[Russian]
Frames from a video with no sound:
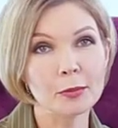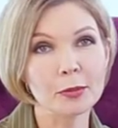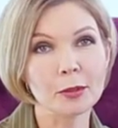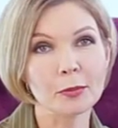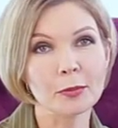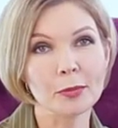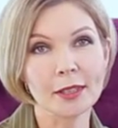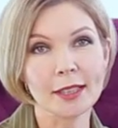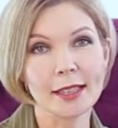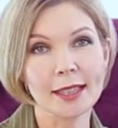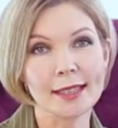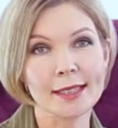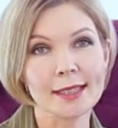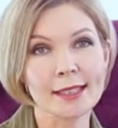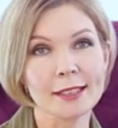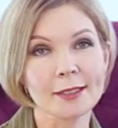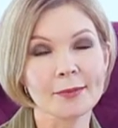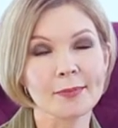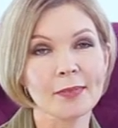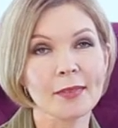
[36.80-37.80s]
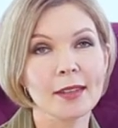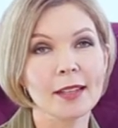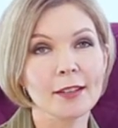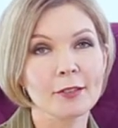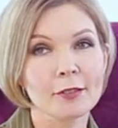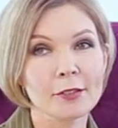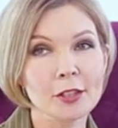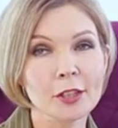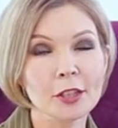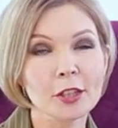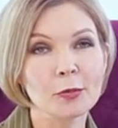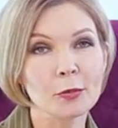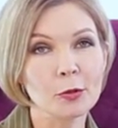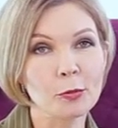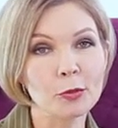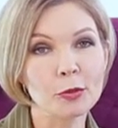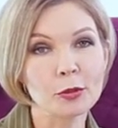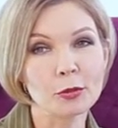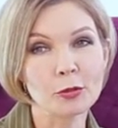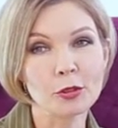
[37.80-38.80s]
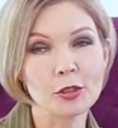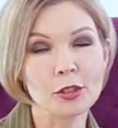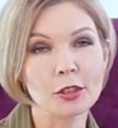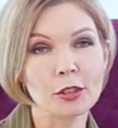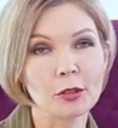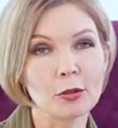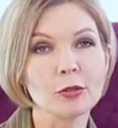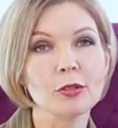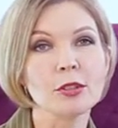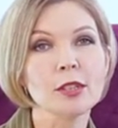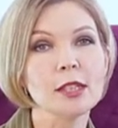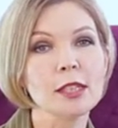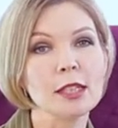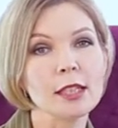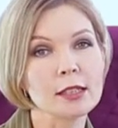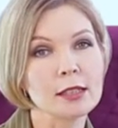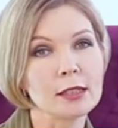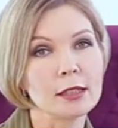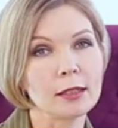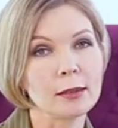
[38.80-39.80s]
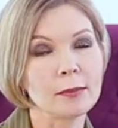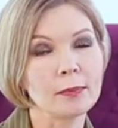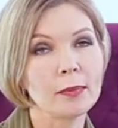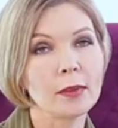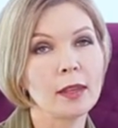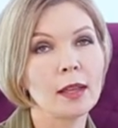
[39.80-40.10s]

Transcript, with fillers: предприятия. В целом опыт очень такой интересный.